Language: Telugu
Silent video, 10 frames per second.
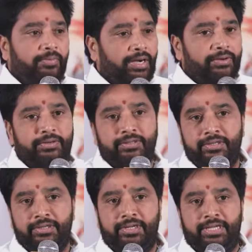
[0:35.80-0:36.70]
మాకు
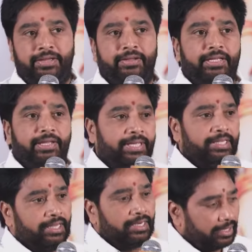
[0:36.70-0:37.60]
ఏ
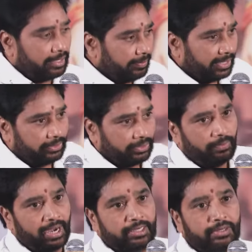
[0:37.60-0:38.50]
ఏమైంది అన్నారంటే మేము ఇద్దరం
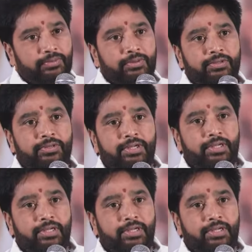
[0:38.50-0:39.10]
మాట్లాడుకుంటూ